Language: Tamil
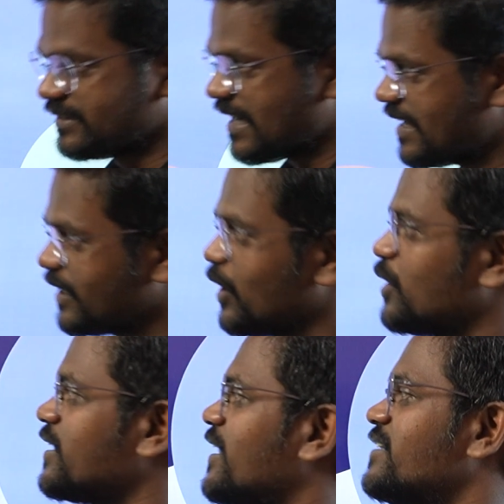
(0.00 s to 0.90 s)
இந்த
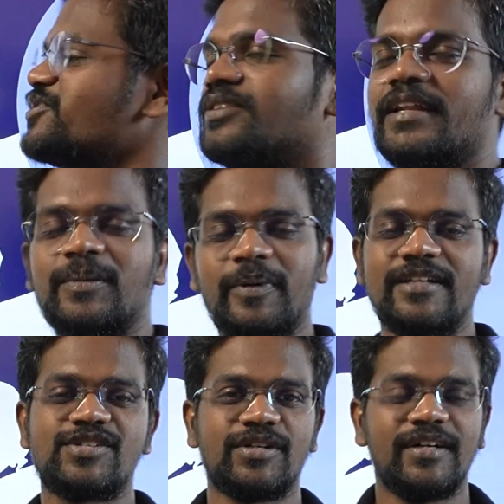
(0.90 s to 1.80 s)
ஏரோநாட்டிக்கல் இன்ஜினியரிங்
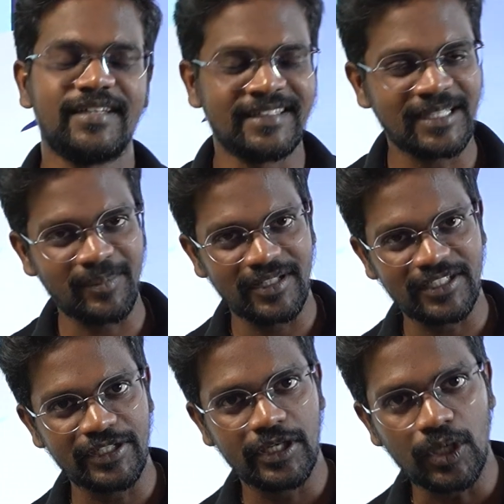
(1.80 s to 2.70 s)
படித்தா எந்த
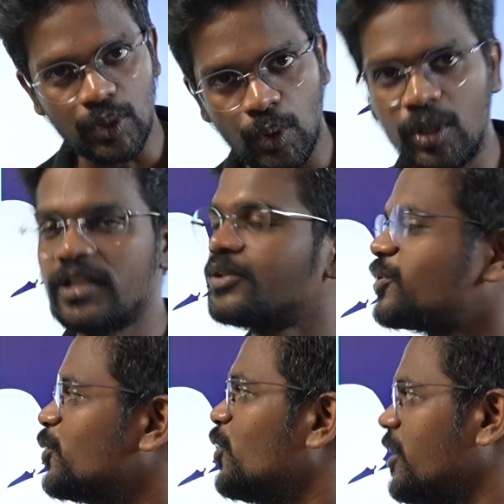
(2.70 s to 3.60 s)
மாதிரி ரோல்
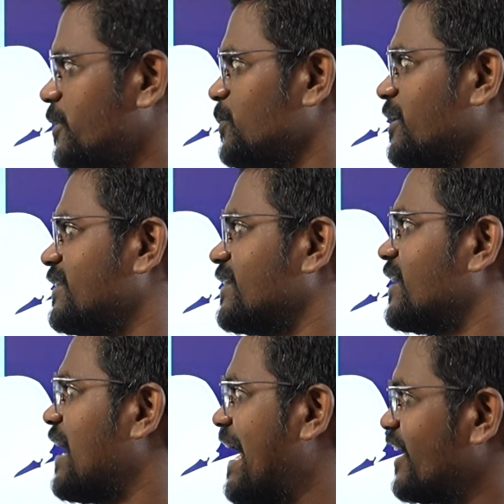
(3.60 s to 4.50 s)
இருக்கும் அப்படின்னு
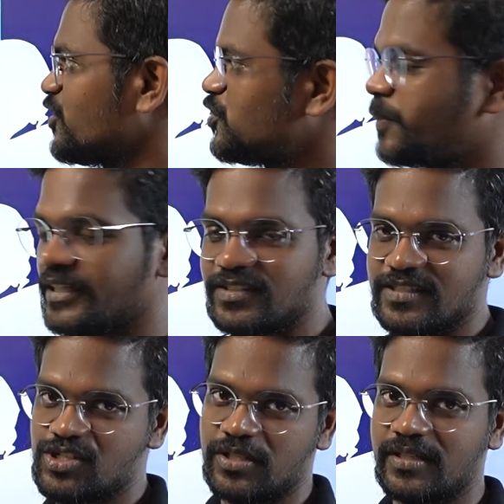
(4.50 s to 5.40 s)
பார்த்தீங்கன்னா ஏரோஸ்பேஸ்
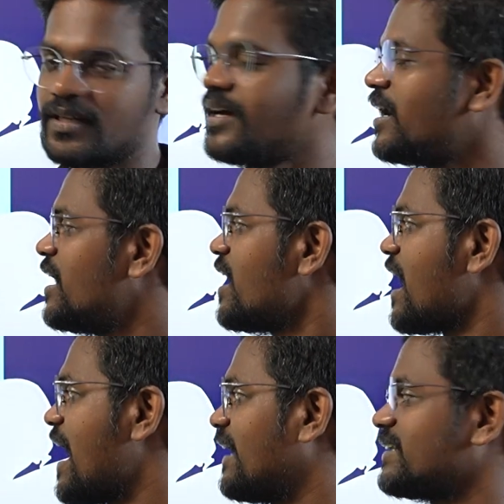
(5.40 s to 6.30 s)
இன்ஜினியர்
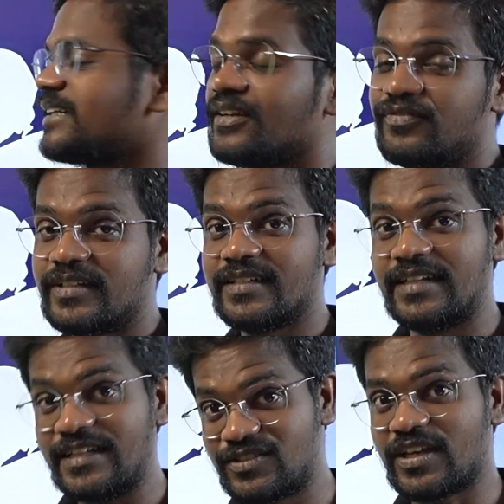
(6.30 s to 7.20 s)
ஏர்கிராஃப்ட்
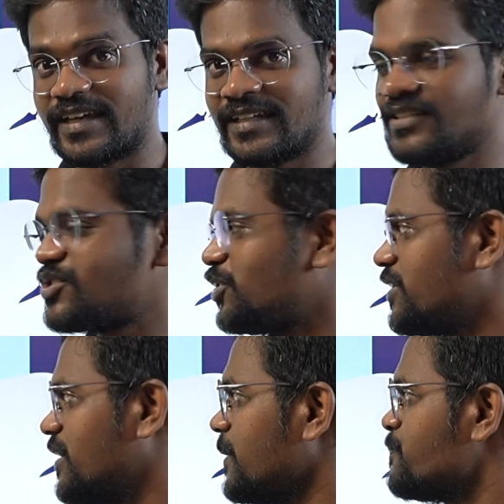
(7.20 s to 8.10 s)
டிசைன்
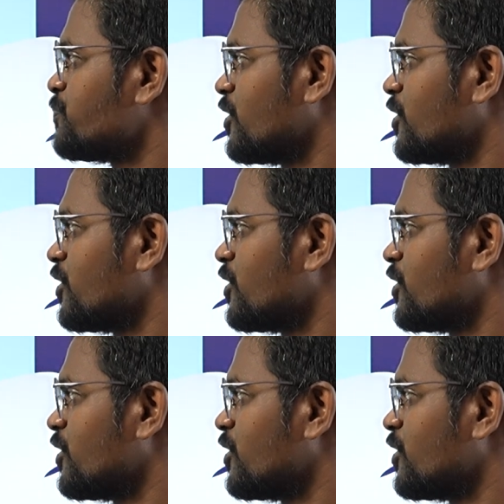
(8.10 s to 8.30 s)
இன்ஜினியர்